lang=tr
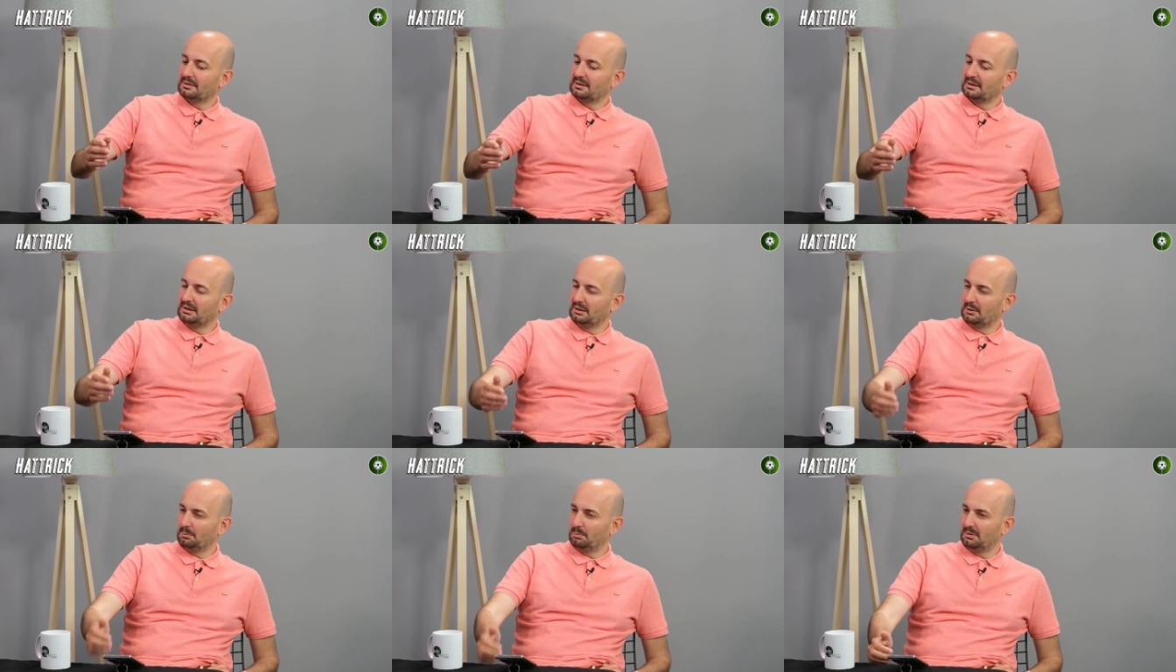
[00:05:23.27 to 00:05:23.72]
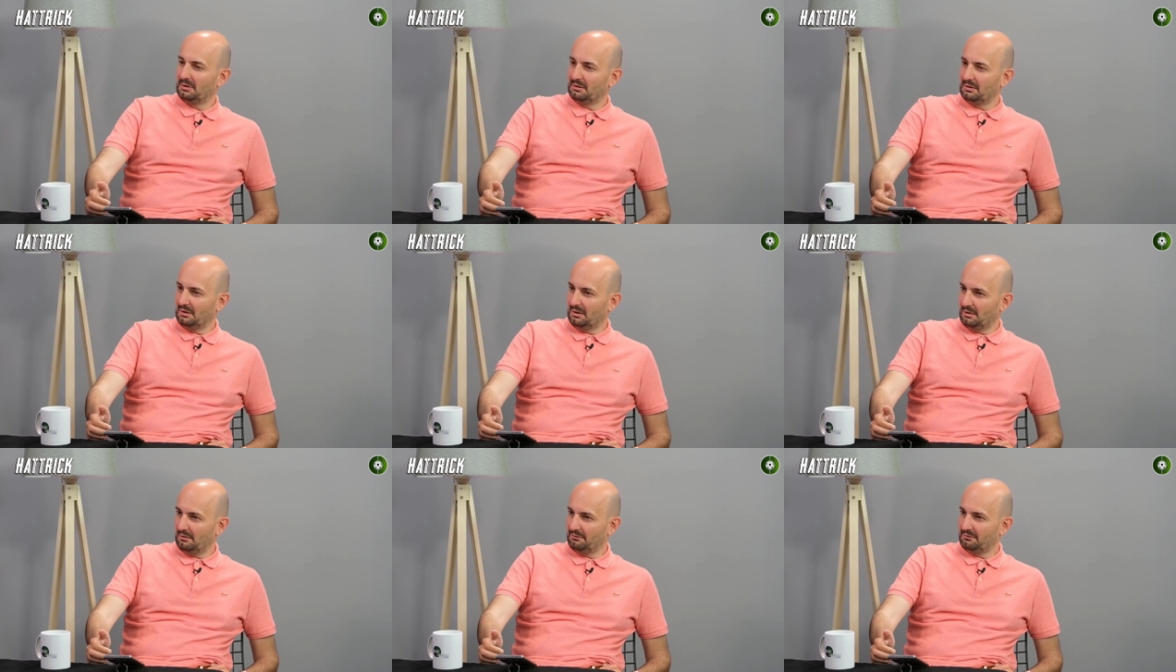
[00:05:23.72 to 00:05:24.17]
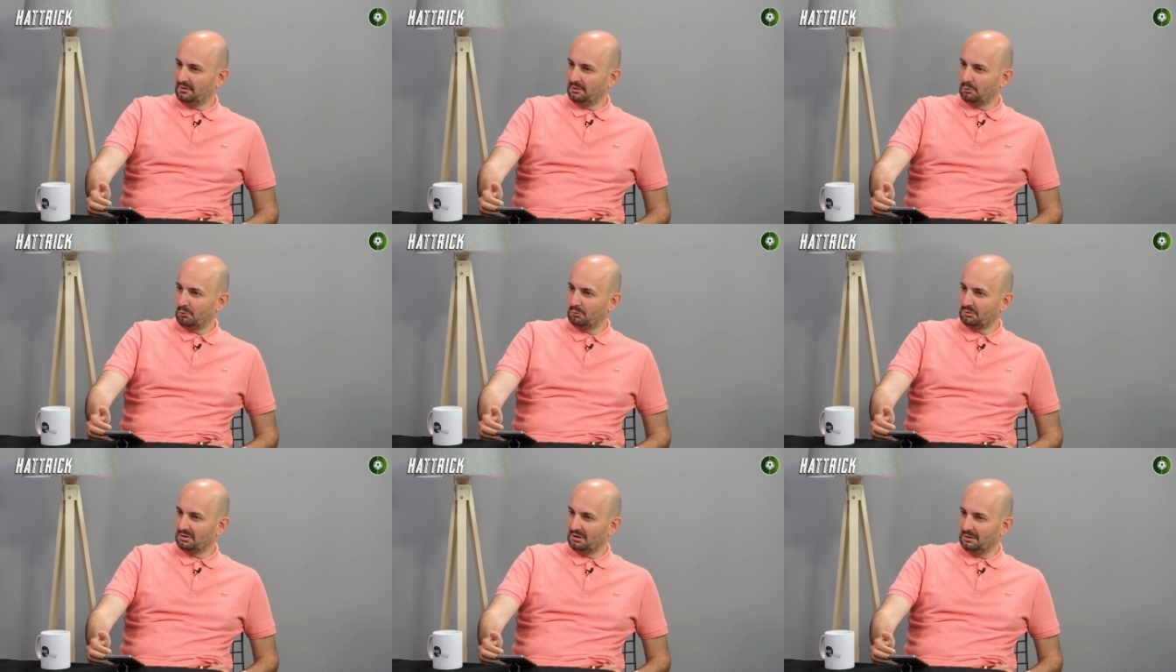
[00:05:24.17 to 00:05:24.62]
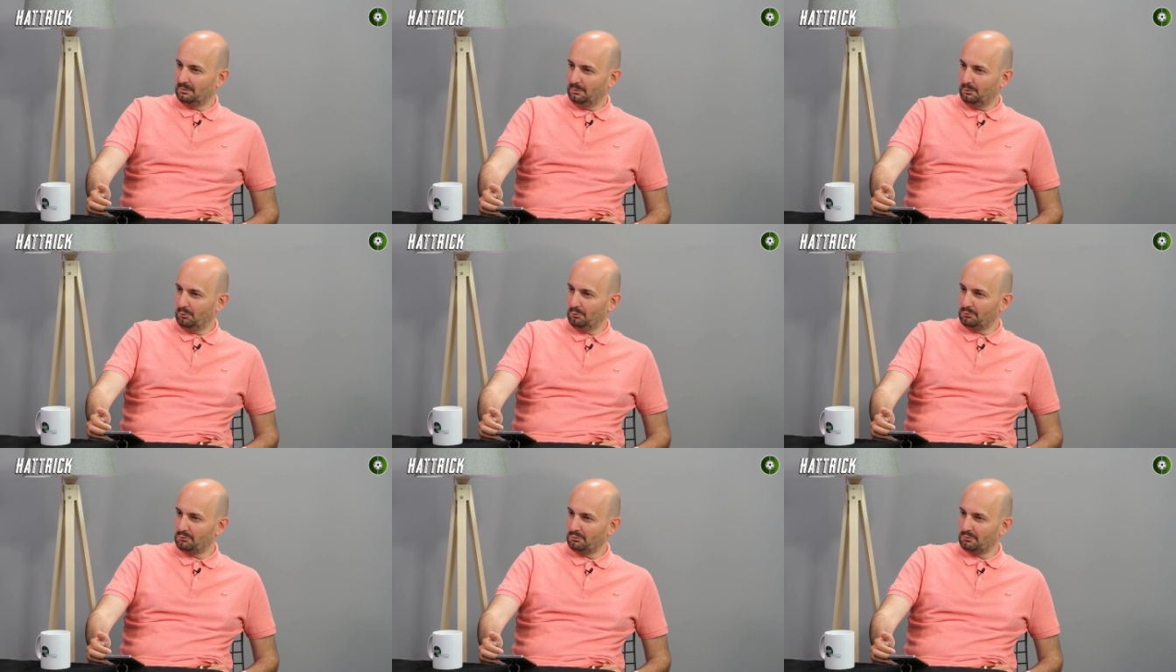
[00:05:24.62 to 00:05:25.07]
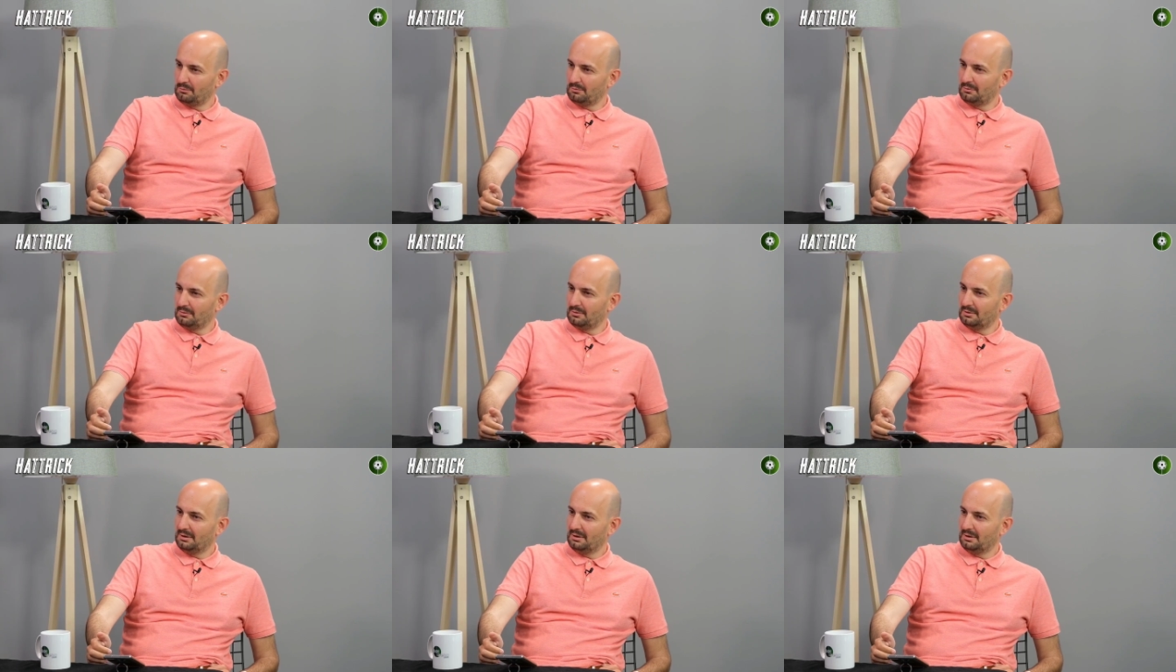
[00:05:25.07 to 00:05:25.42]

40 bin taraftar ortalama olsun.